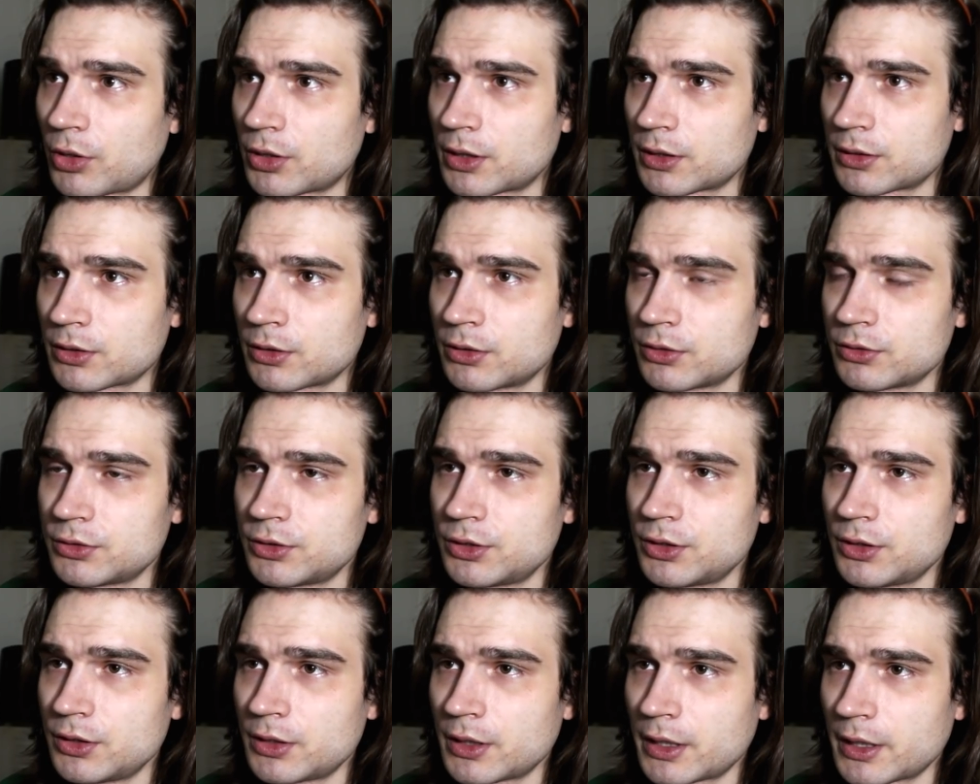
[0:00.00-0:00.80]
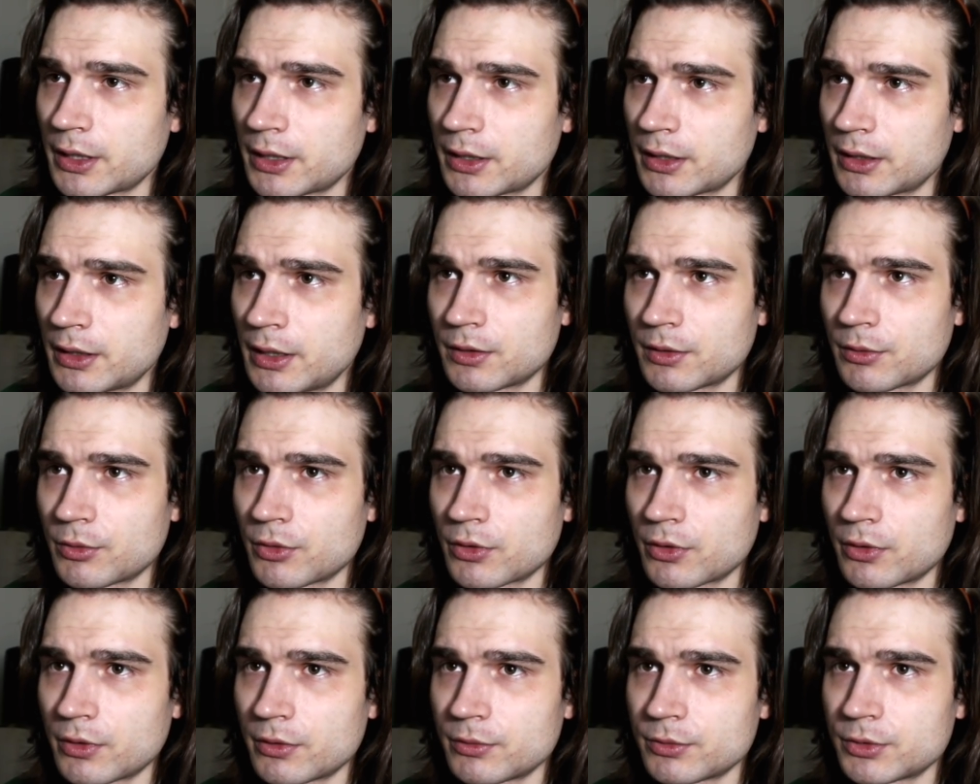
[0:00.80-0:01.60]
ponad godzinę nie
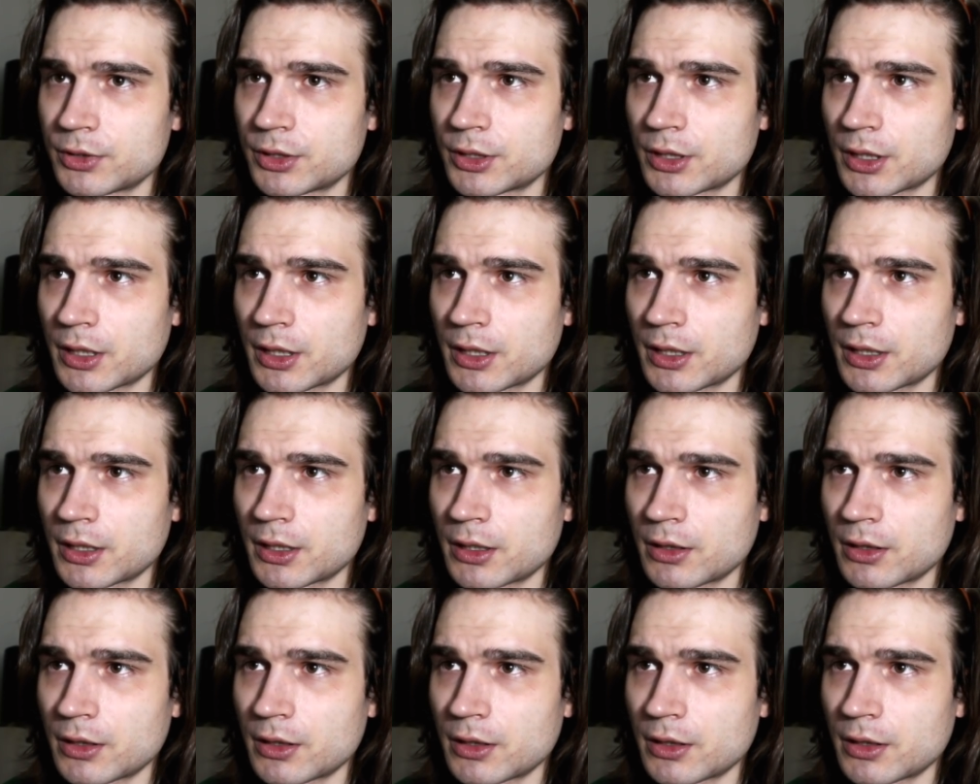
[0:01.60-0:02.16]
mogłem się